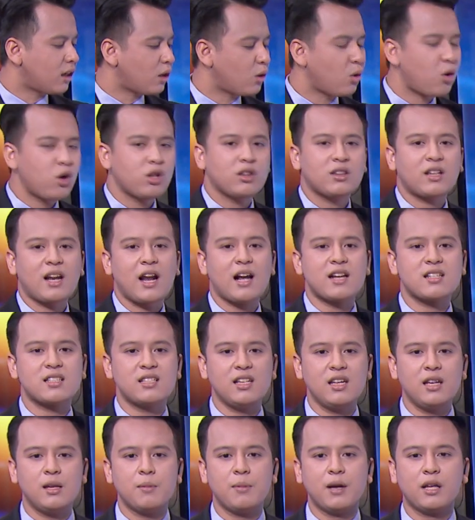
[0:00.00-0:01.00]

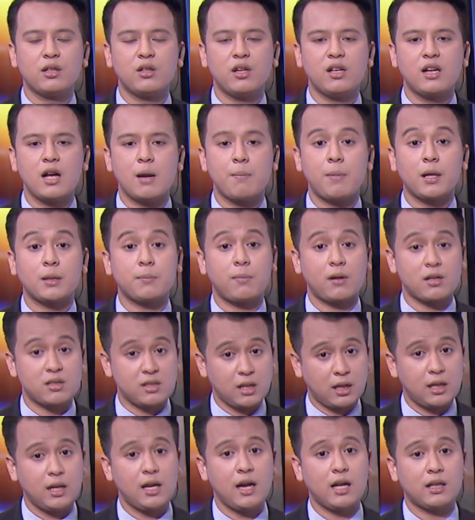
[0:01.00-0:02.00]
terkontraksi begitu hingga
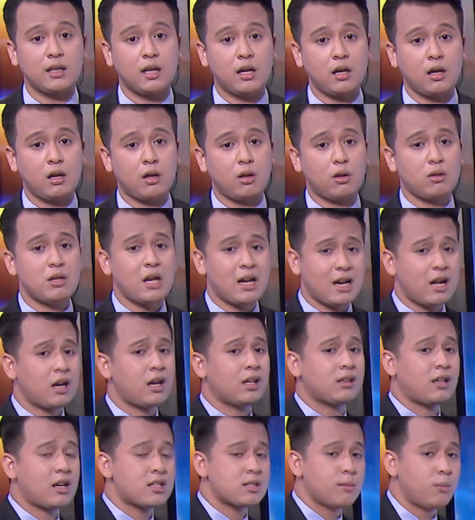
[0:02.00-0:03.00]
4% hingga uh, dan
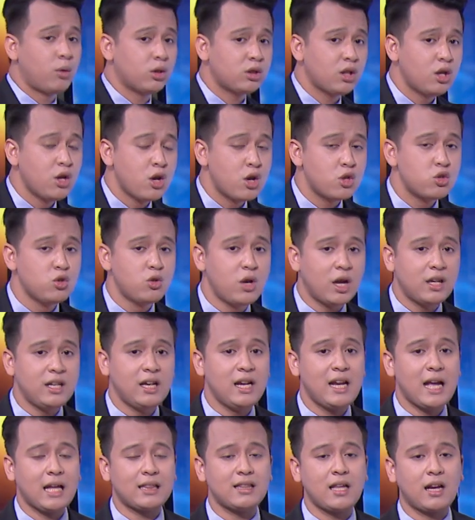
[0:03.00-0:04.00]
angka tersebut juga
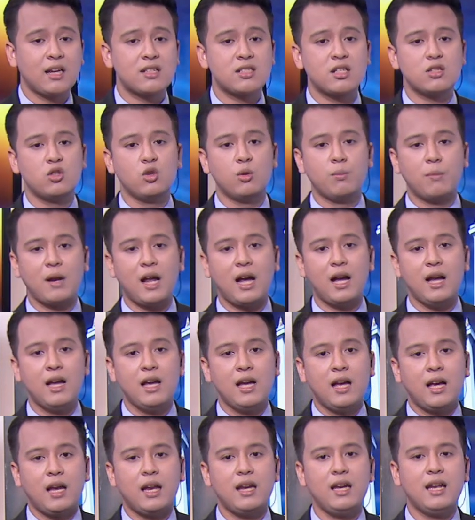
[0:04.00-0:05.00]
dilihat dari
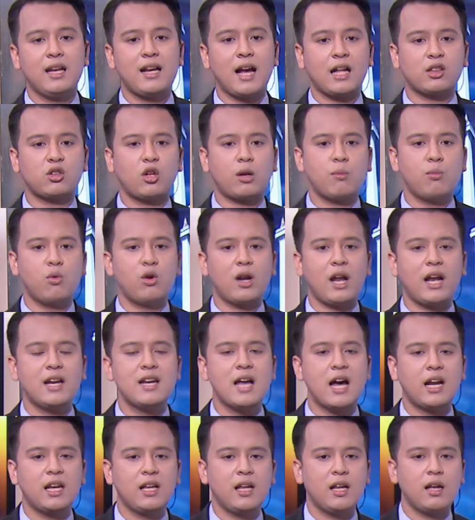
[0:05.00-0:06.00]
sejumlah indikator mulai
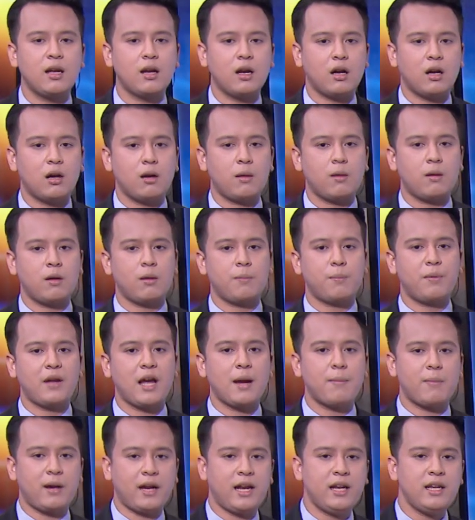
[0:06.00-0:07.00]
dari eh,
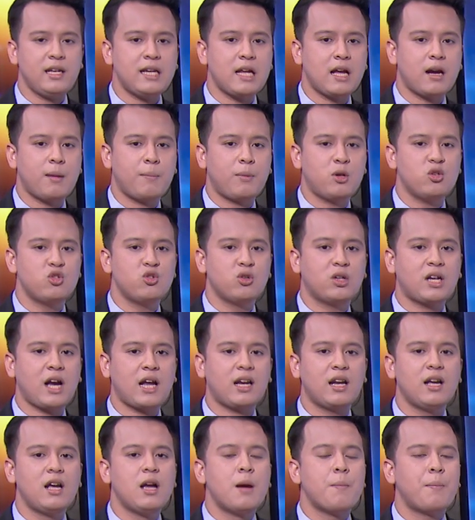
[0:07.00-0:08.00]
PMA yang
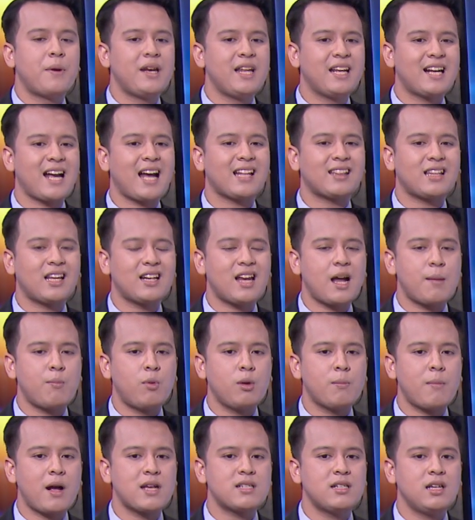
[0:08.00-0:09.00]
menunjukkan peningkatan
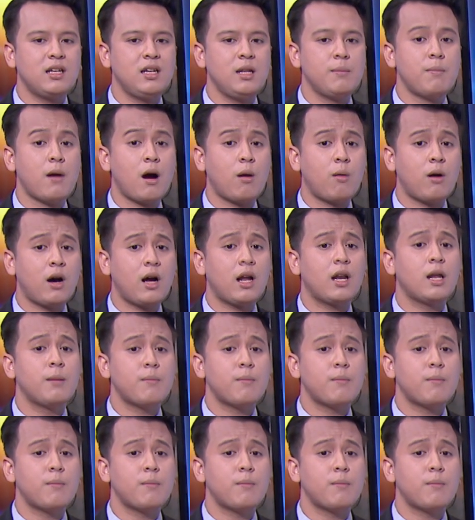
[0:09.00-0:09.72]
namun masih di bawah